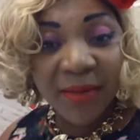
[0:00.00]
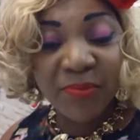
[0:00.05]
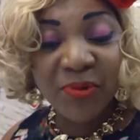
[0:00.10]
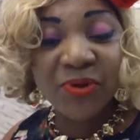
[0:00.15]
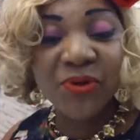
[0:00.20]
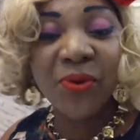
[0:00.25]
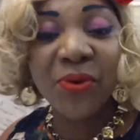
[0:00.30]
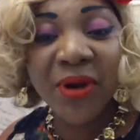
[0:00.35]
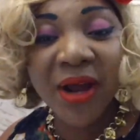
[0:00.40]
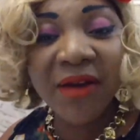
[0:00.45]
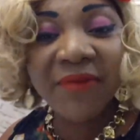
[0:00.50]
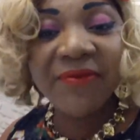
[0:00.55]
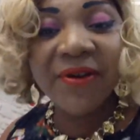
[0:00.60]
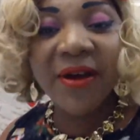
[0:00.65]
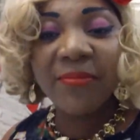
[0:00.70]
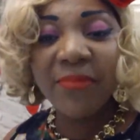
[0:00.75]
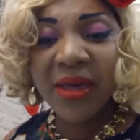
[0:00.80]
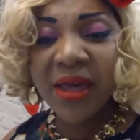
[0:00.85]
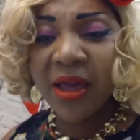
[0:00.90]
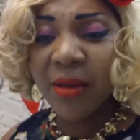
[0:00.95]
puisqu'on est en
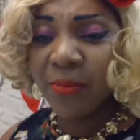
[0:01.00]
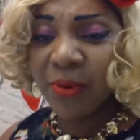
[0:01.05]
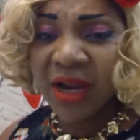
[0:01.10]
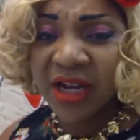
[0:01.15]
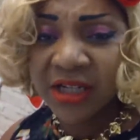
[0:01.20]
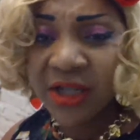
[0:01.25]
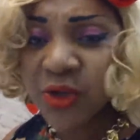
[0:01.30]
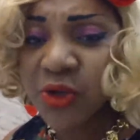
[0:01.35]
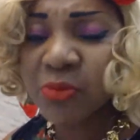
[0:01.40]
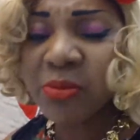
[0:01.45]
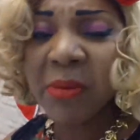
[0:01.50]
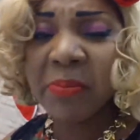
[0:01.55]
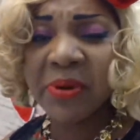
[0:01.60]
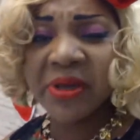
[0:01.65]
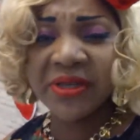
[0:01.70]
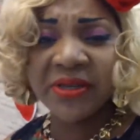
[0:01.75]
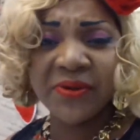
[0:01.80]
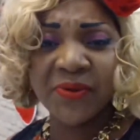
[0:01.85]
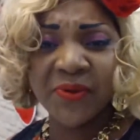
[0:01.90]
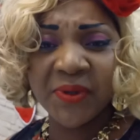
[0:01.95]
famille et puis les gens ne sont pas
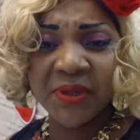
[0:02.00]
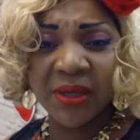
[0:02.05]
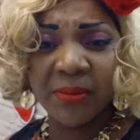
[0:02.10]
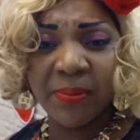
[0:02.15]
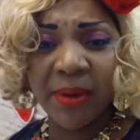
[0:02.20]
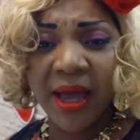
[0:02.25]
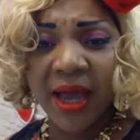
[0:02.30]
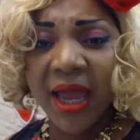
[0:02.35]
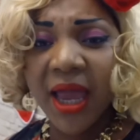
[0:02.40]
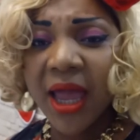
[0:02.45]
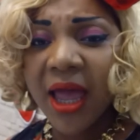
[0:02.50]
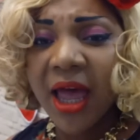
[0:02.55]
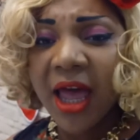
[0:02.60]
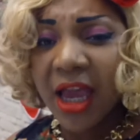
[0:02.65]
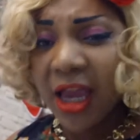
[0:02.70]
pressés de se séparer.